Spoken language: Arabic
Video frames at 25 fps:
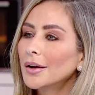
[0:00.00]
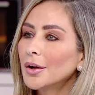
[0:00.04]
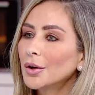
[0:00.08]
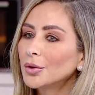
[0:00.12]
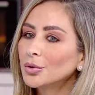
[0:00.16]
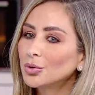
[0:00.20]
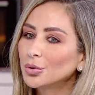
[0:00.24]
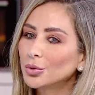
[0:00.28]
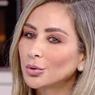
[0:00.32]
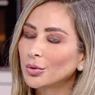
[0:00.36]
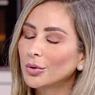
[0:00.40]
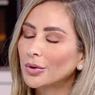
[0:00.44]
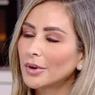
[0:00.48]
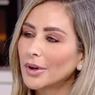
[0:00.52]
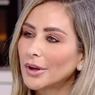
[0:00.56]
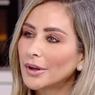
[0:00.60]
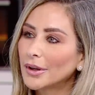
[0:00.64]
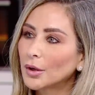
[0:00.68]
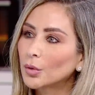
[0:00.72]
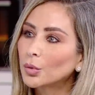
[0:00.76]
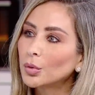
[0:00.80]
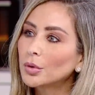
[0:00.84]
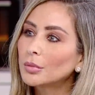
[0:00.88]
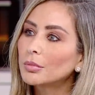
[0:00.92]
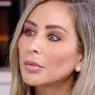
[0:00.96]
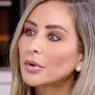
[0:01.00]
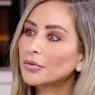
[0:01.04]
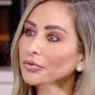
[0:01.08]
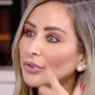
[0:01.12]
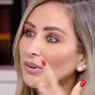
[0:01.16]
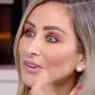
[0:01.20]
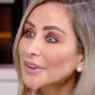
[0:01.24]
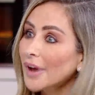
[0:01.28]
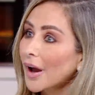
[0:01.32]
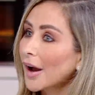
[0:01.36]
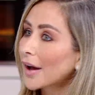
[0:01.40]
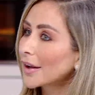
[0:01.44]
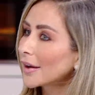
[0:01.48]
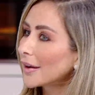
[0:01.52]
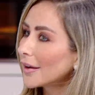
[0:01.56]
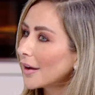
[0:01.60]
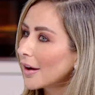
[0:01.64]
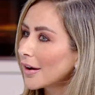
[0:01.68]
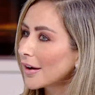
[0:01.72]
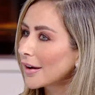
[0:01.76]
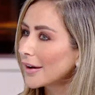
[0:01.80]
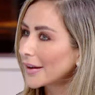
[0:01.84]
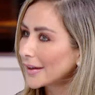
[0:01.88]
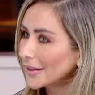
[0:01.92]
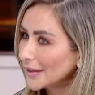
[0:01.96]
انه يكون منفتح على
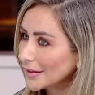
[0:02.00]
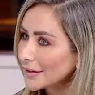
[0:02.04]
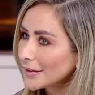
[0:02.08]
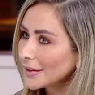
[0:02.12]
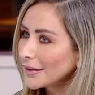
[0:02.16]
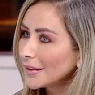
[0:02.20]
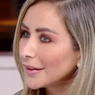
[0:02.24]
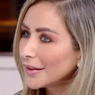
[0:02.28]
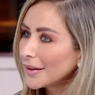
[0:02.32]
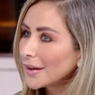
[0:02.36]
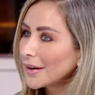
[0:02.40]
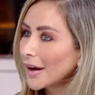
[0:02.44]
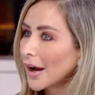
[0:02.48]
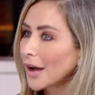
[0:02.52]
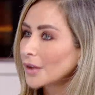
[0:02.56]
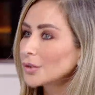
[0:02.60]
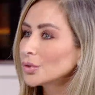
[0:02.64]
الاخرين نعم.